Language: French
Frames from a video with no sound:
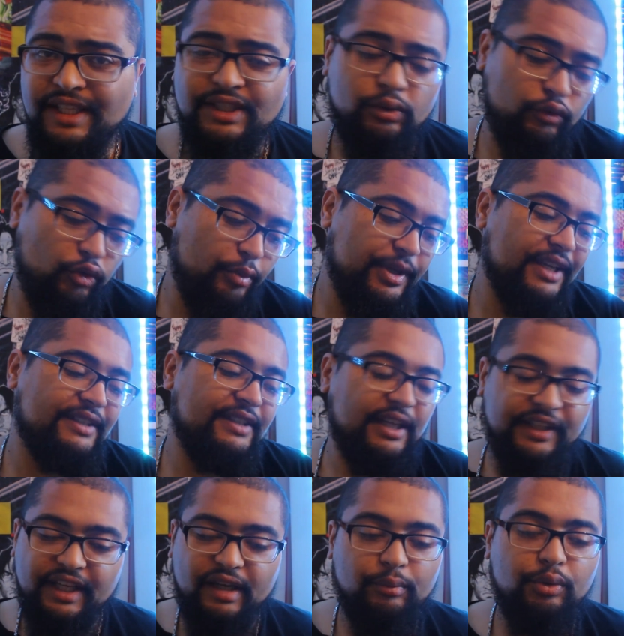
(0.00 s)
si on veut bien
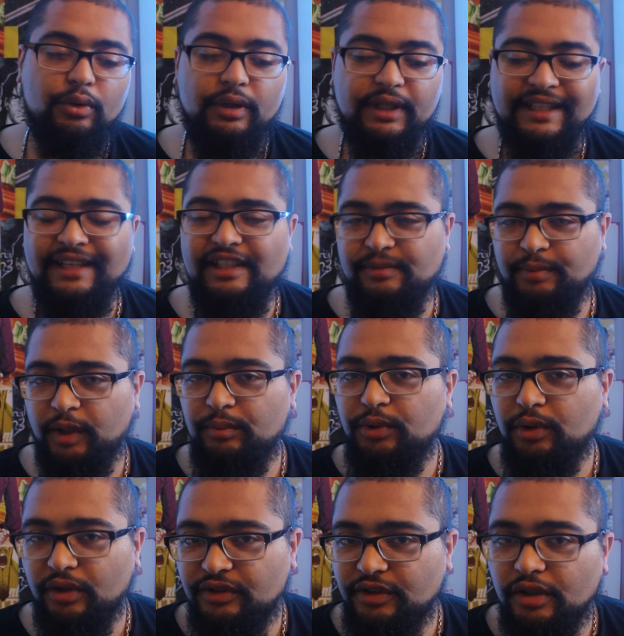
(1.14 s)
cerner un peu l'état d'esprit de
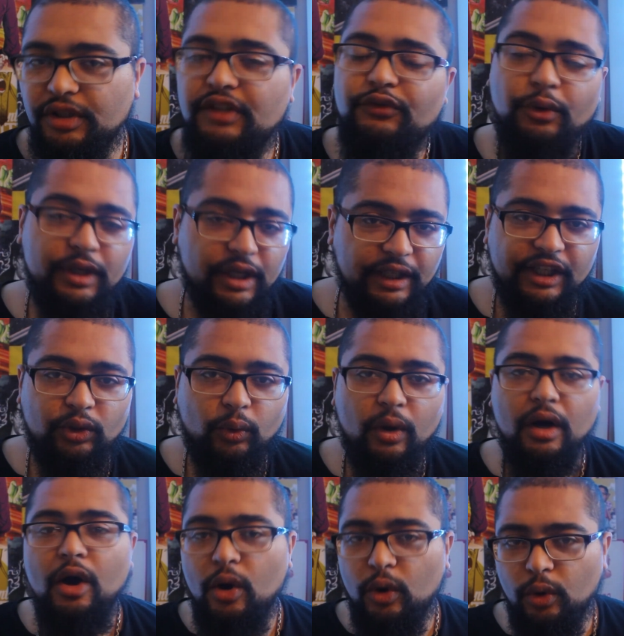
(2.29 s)
Buronson, il faut lire les trois,